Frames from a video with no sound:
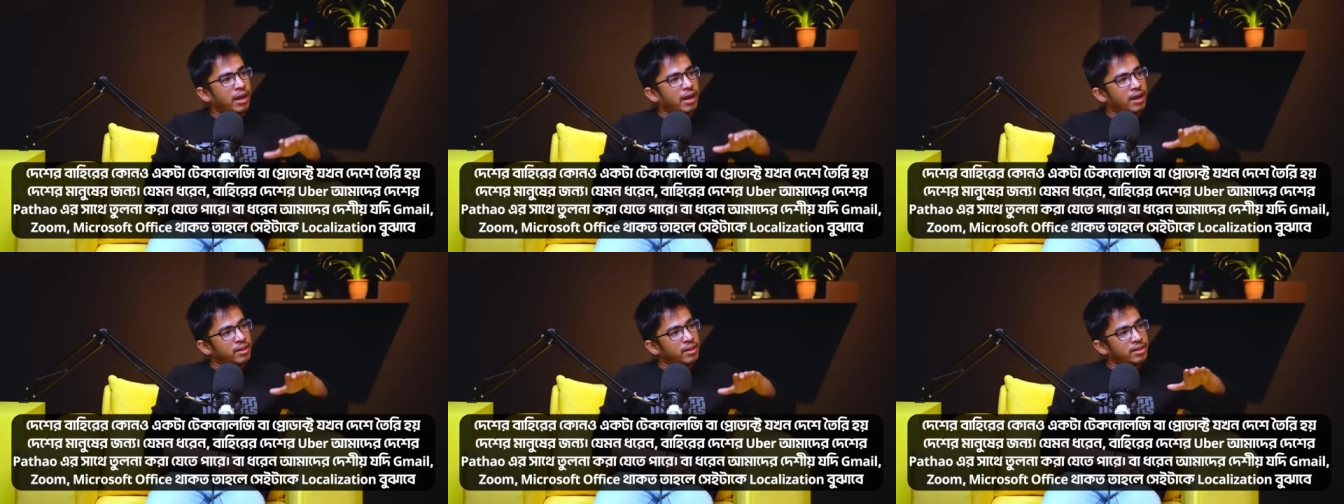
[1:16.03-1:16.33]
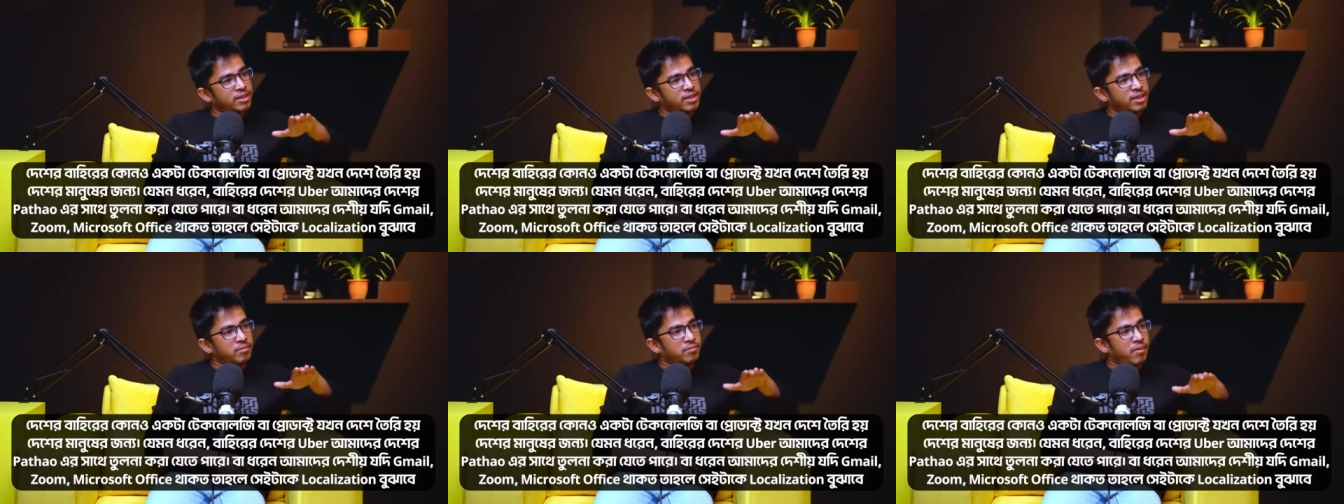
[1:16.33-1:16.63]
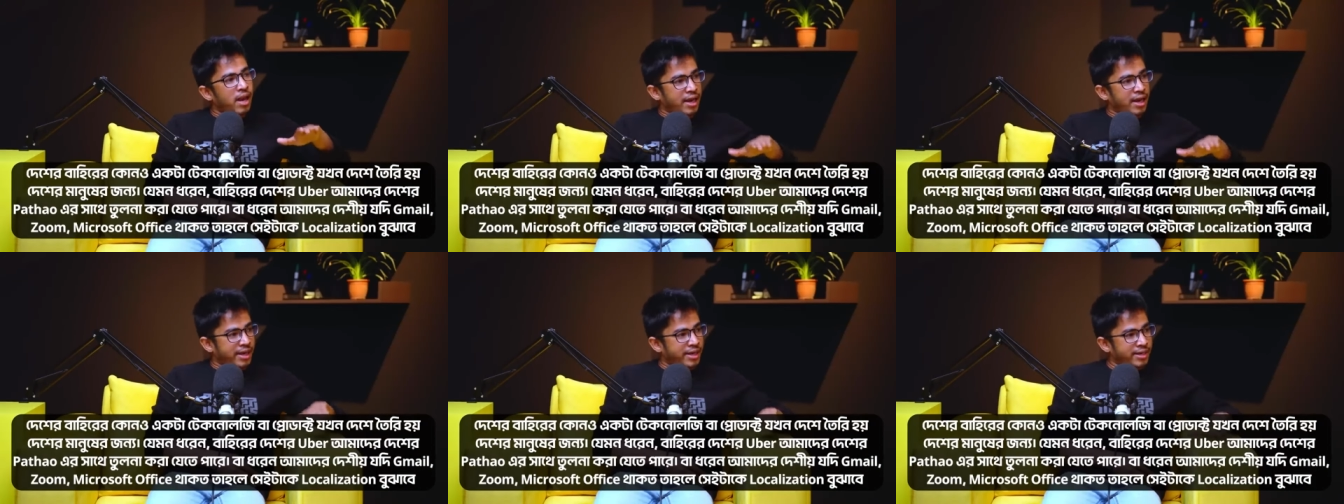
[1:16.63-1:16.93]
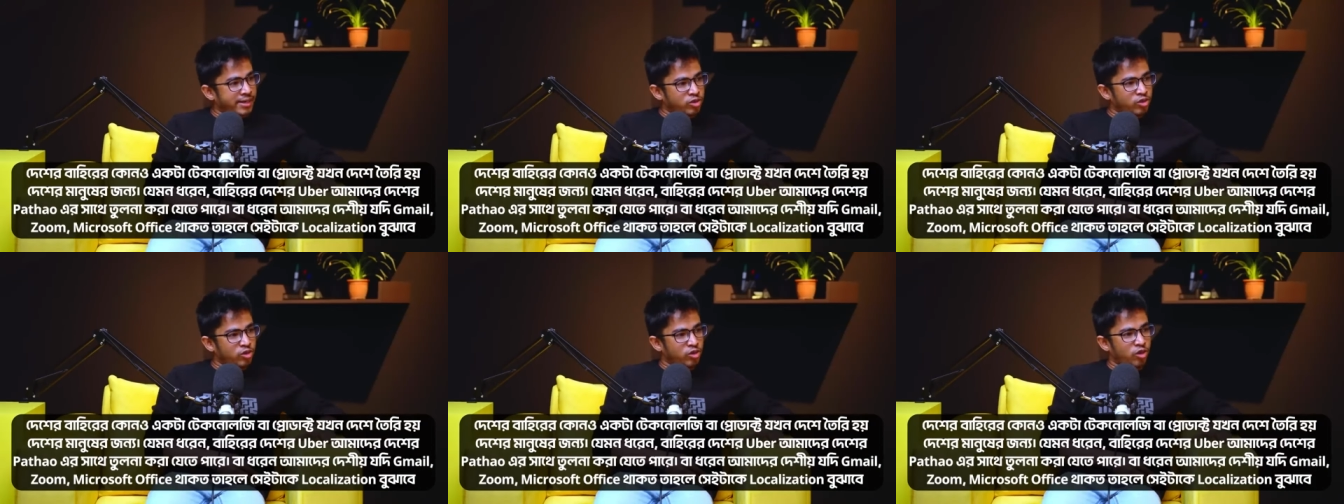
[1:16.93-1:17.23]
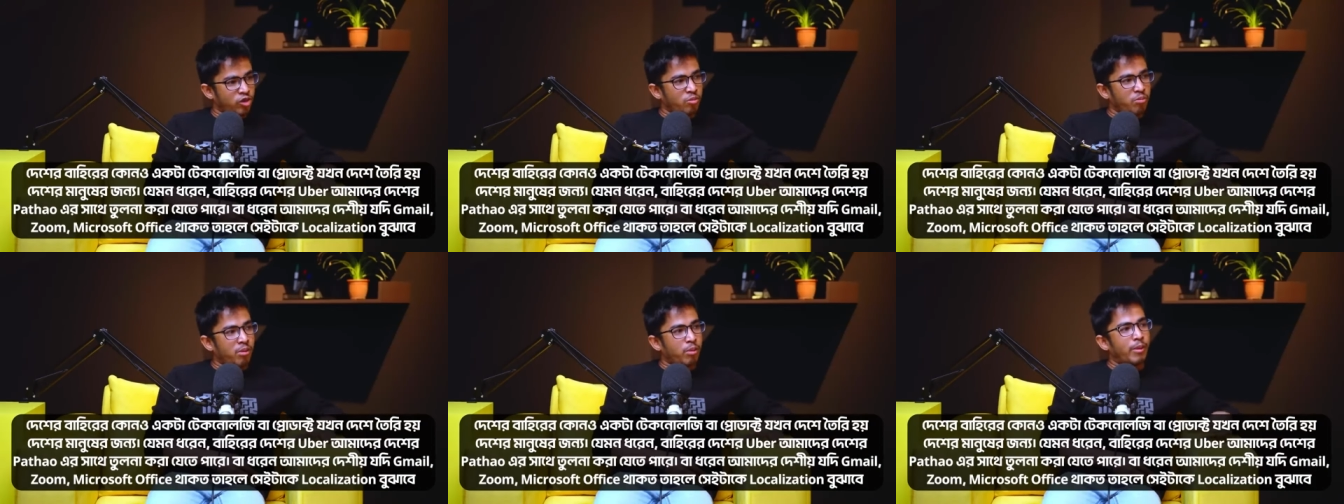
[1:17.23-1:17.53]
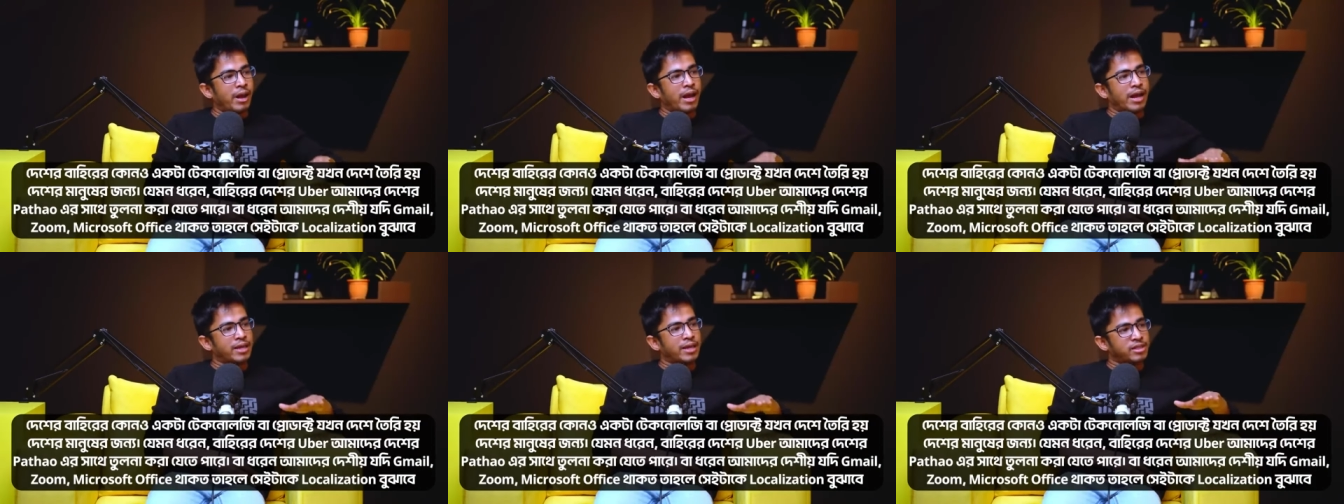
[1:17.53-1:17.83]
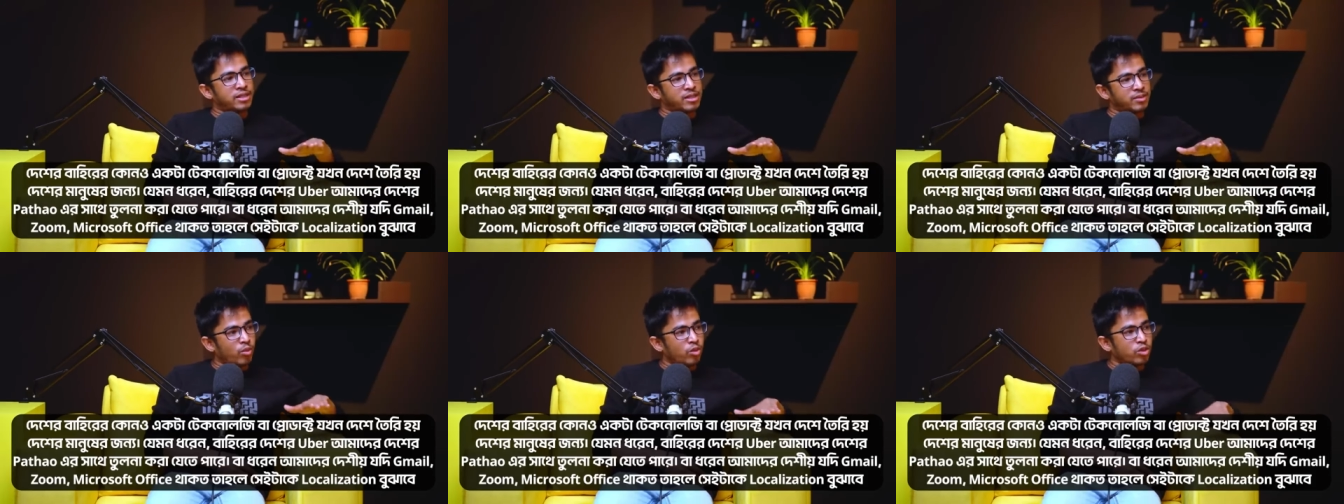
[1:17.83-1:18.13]
বাংলাদেশের মার্কেটের জন্য বা
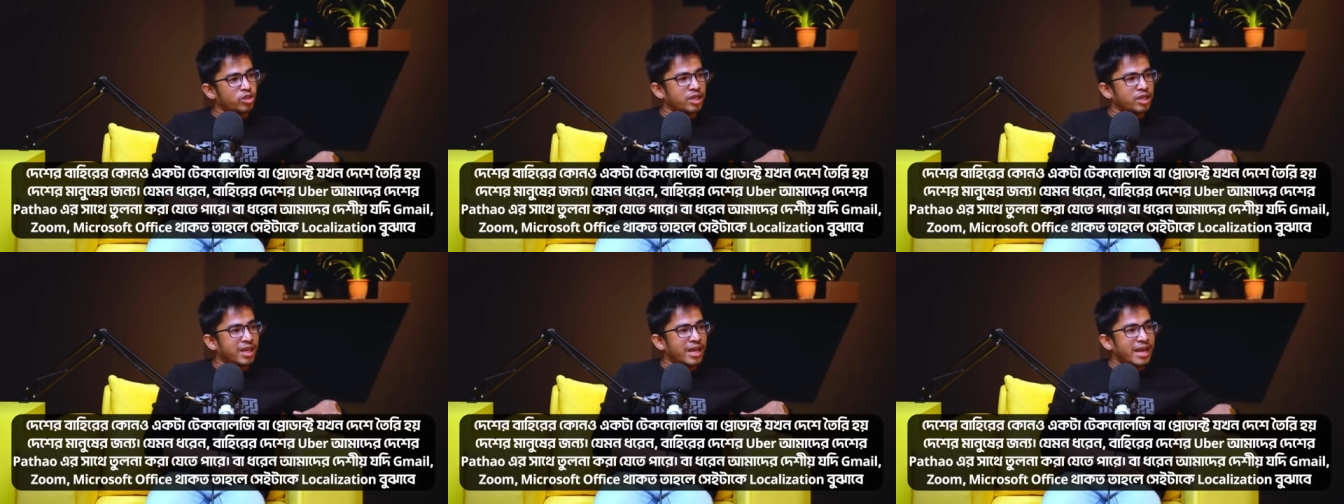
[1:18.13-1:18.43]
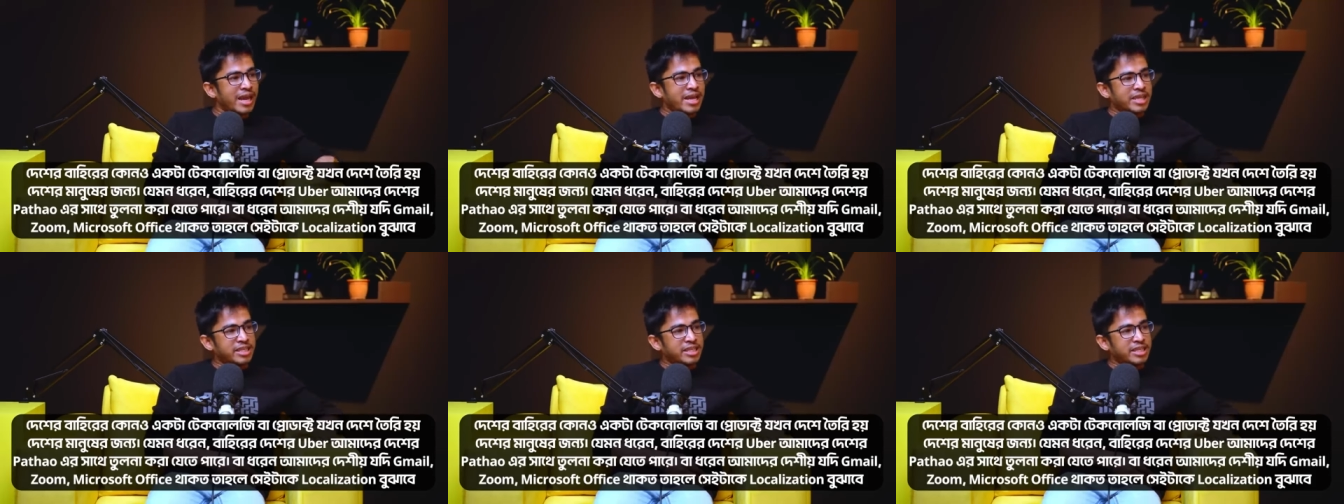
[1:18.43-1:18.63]
বাংলাদেশে বসে